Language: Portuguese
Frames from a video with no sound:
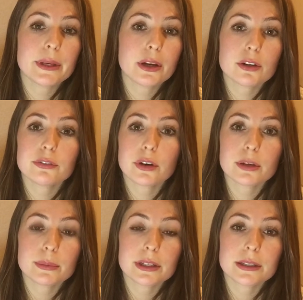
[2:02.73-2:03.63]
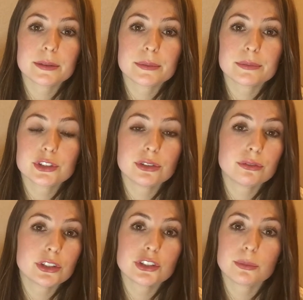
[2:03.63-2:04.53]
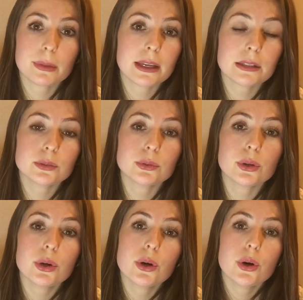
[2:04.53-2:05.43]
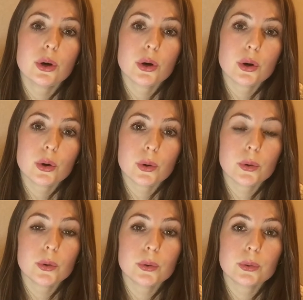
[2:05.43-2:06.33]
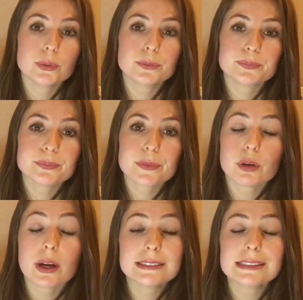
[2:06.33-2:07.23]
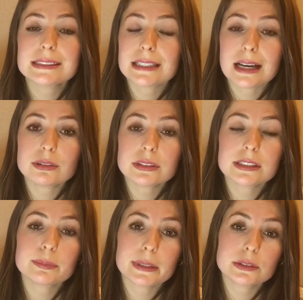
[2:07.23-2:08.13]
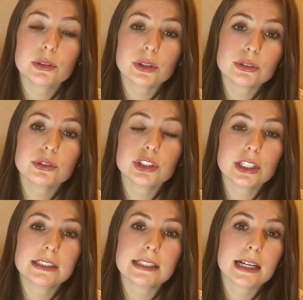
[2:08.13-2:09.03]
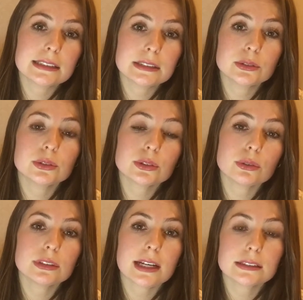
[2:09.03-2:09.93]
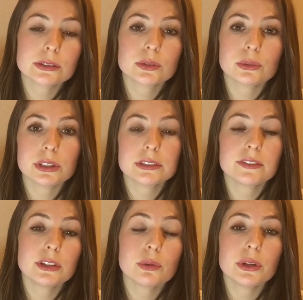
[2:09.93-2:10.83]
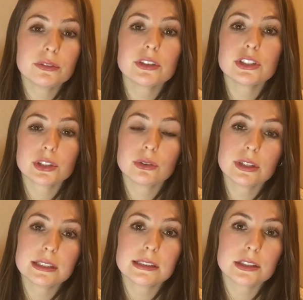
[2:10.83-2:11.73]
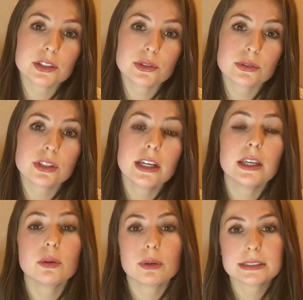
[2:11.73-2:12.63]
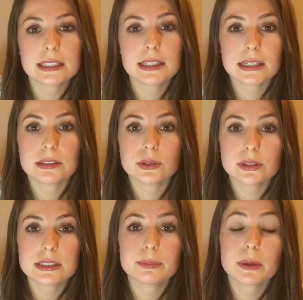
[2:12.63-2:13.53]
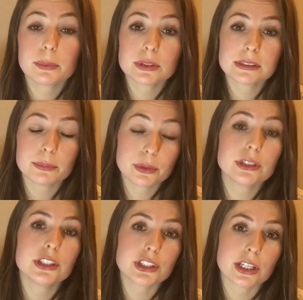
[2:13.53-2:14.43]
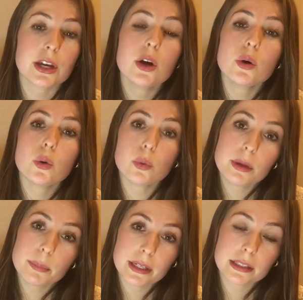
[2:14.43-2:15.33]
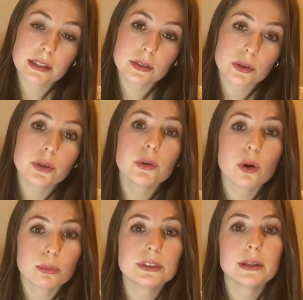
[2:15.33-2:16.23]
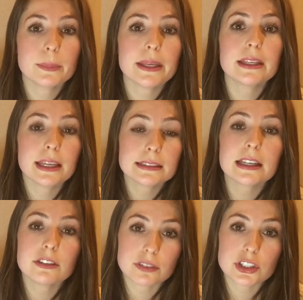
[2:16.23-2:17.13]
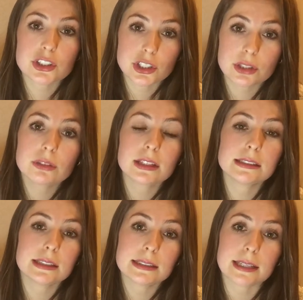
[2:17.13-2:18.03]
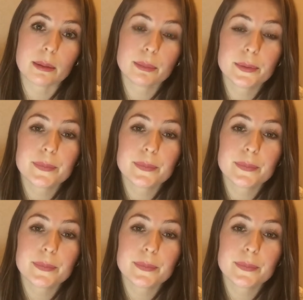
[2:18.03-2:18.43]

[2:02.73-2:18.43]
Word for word: melhor forma de investimento? Ou quais as cláusulas padrões utilizadas nos contratos com, investidores anjos e com aceleradoras para proteger o empreendedor, como também quem está investindo na startup.